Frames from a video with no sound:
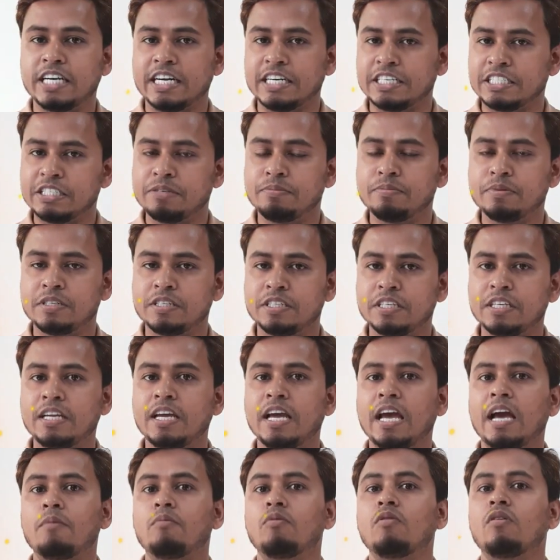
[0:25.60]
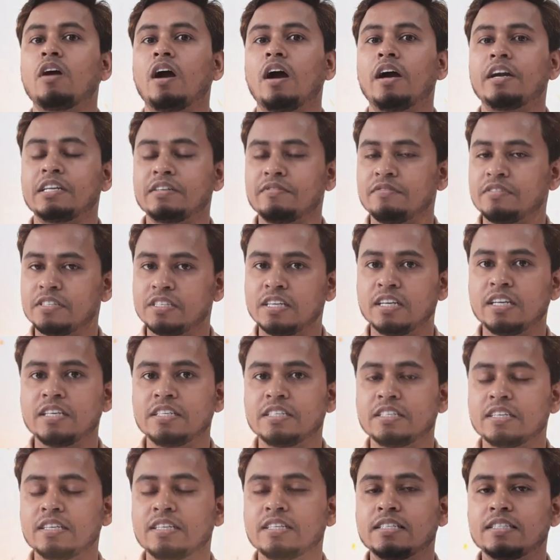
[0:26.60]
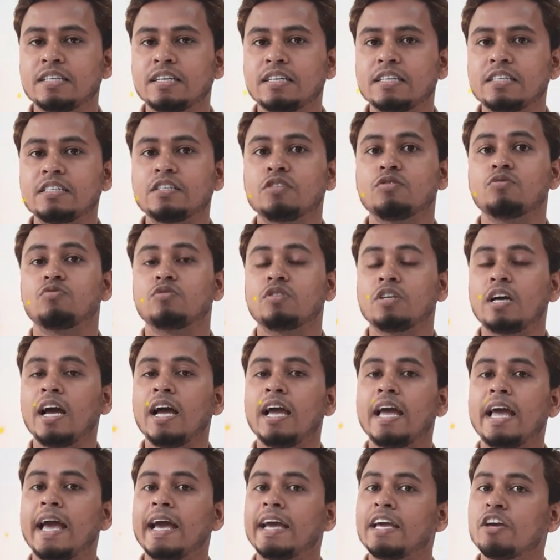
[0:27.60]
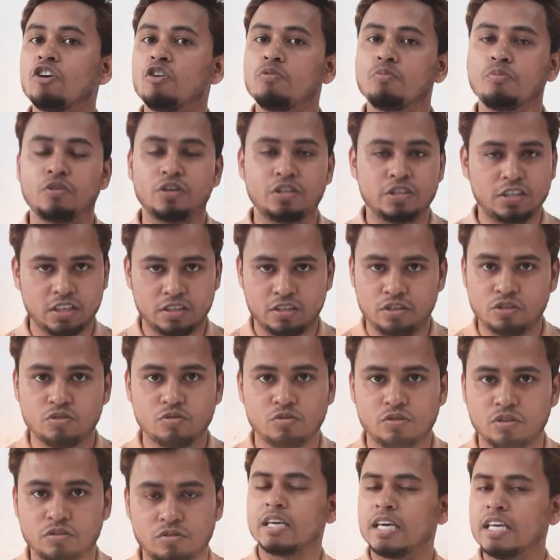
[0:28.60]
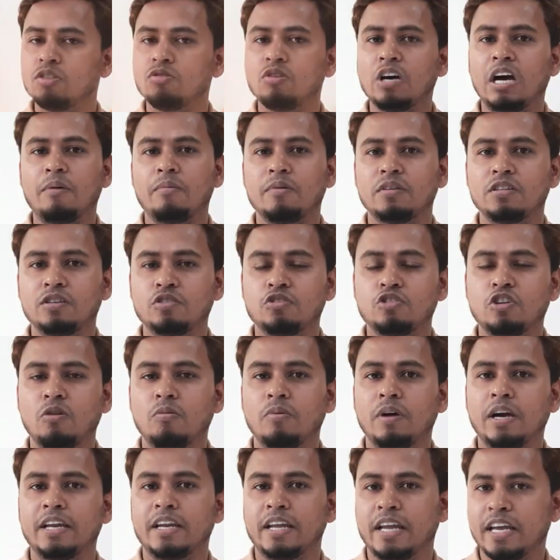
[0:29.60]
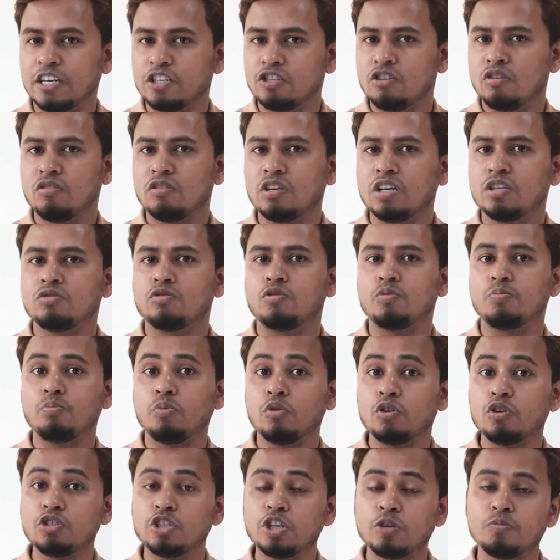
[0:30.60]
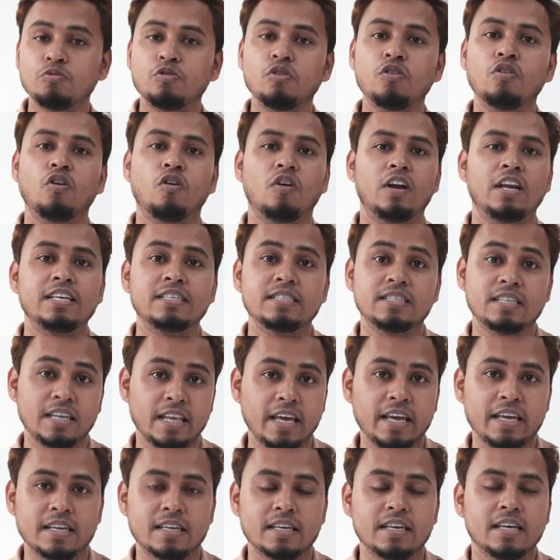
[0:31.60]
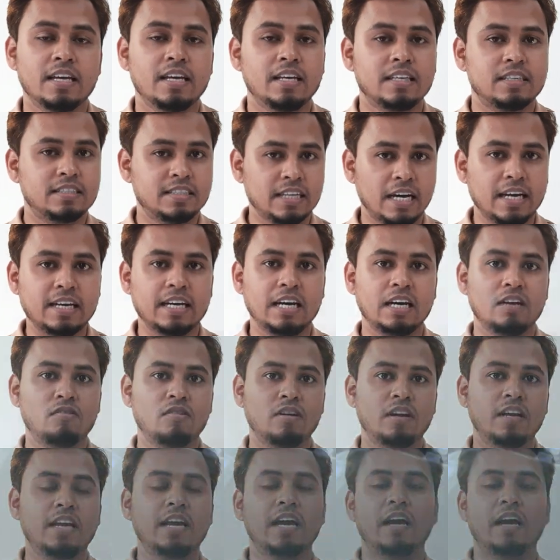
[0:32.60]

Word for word: চ্যাট জিপিটি এবং আর্টিফিশিয়াল ইন্টেলিজেন্ট দুটা একে অপরের সাথে জড়িত কিন্তু আমাদের সবাই এ সংক্রান্ত পর্যাপ্ত নলেজ নেই যার কারণে